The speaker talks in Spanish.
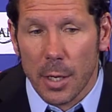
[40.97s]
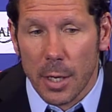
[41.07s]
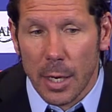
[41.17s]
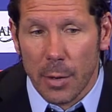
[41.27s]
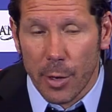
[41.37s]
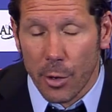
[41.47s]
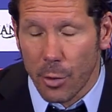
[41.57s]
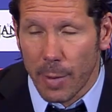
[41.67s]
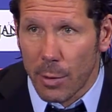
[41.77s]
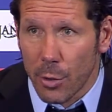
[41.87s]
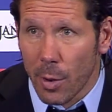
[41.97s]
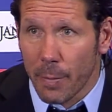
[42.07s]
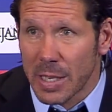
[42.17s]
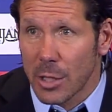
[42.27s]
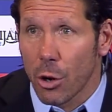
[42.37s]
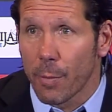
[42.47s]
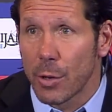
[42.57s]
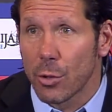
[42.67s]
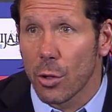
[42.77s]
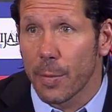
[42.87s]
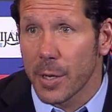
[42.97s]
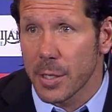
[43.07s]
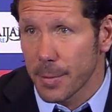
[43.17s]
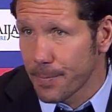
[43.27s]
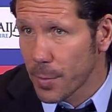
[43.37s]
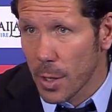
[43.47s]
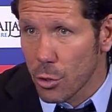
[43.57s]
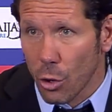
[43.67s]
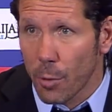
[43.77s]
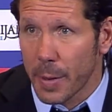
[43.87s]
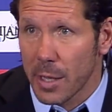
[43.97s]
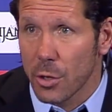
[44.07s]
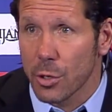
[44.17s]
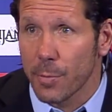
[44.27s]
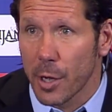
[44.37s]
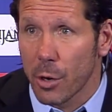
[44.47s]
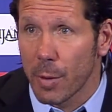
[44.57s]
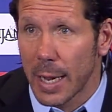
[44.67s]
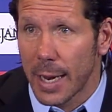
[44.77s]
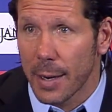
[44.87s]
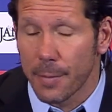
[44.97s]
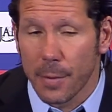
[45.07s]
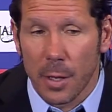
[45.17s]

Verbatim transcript: Y bueno, normal, cuando van pasando los minutos, después todos los partidos se pueden complicar.